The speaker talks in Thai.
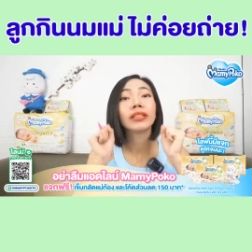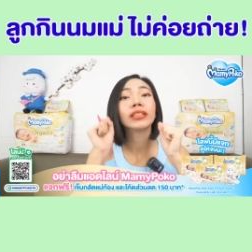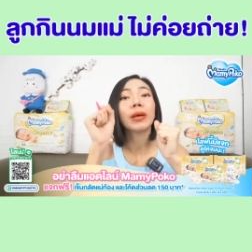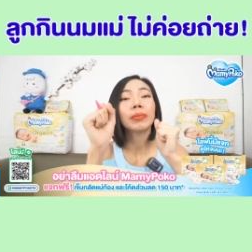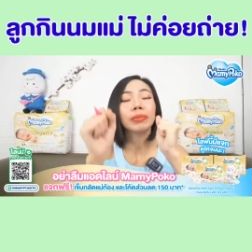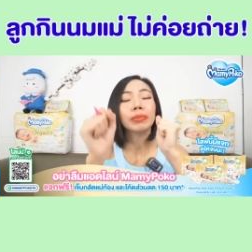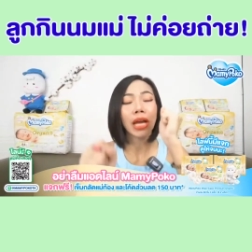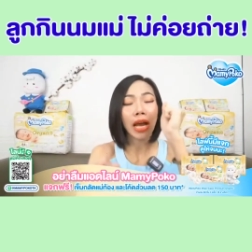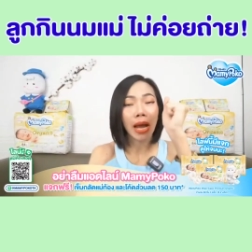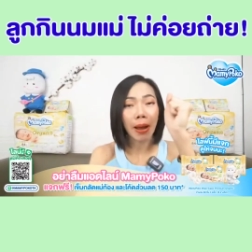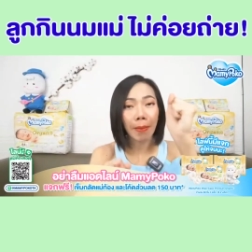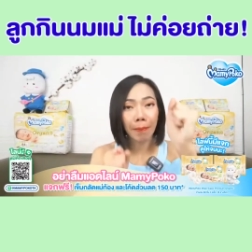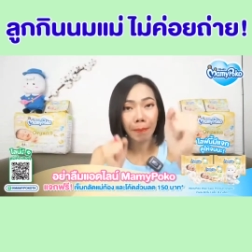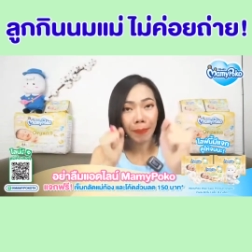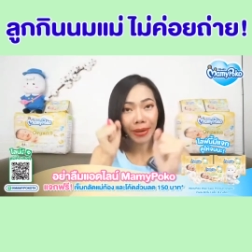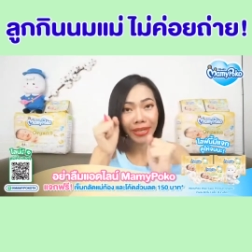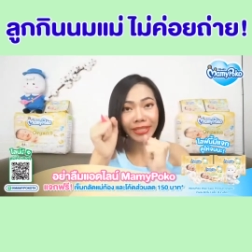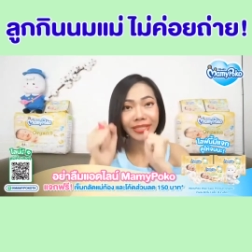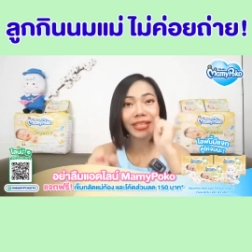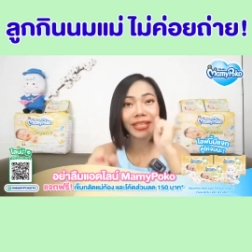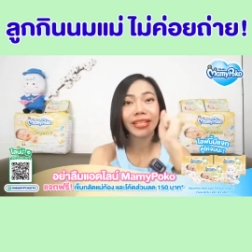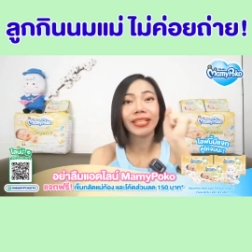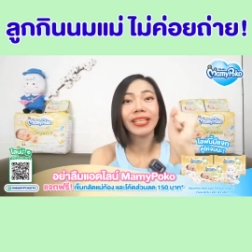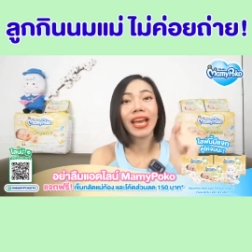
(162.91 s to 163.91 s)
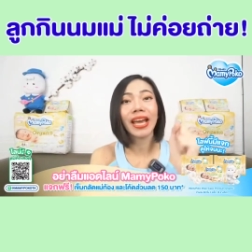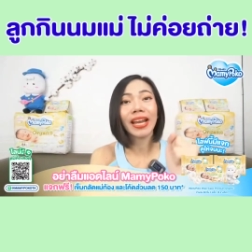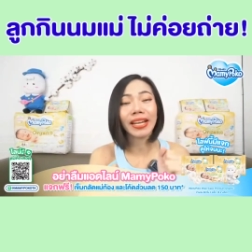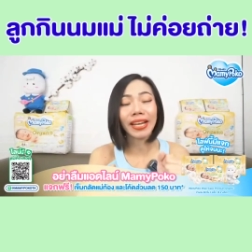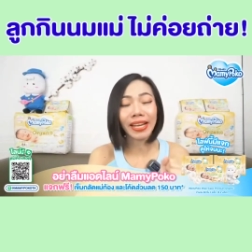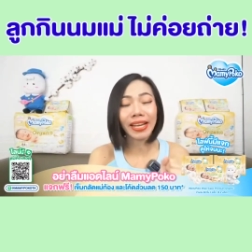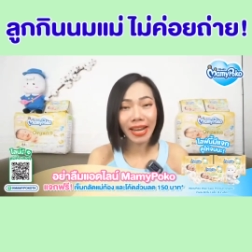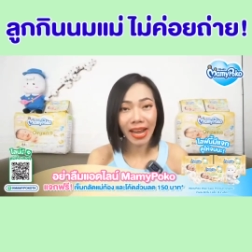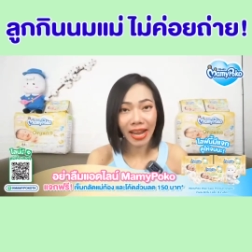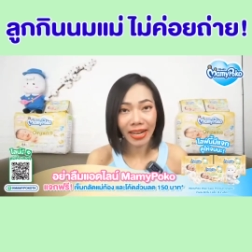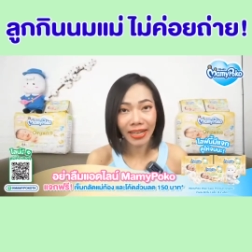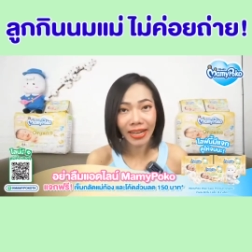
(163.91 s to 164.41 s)
ทำท่าปั่นจักรยาน
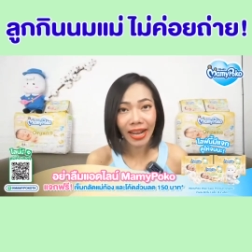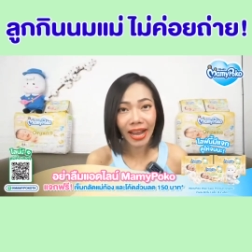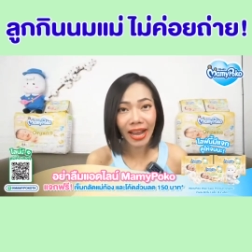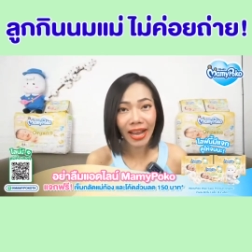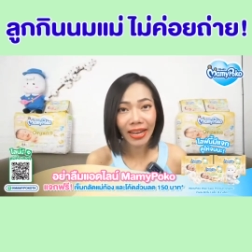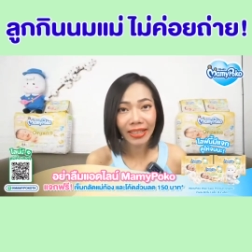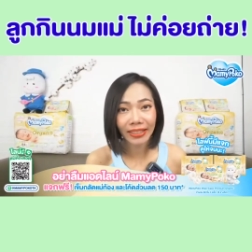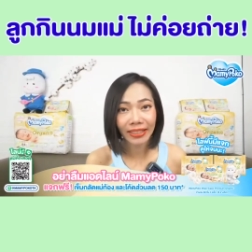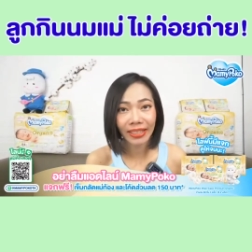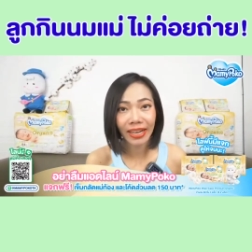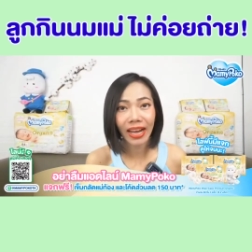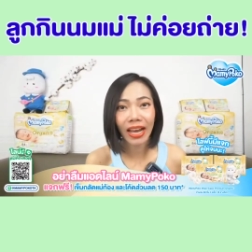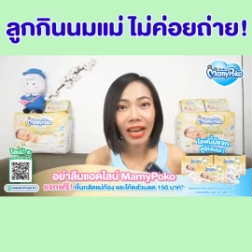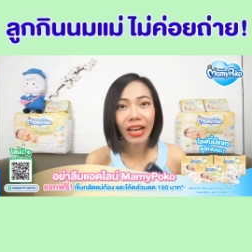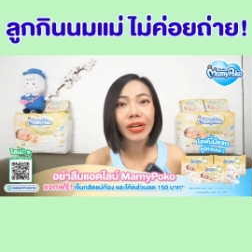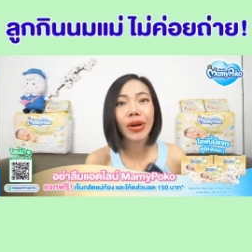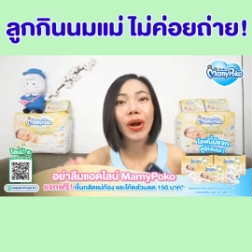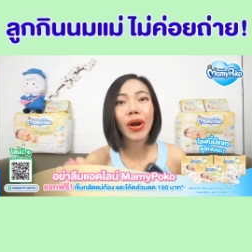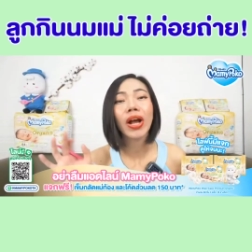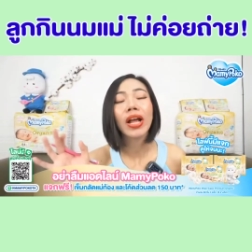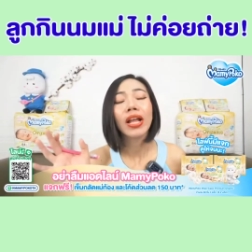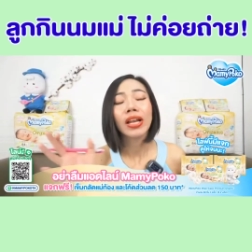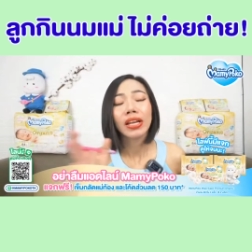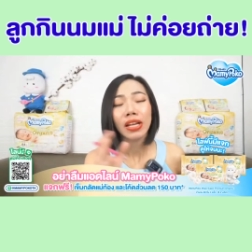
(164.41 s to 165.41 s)
ในอากาศนะคะเนาะ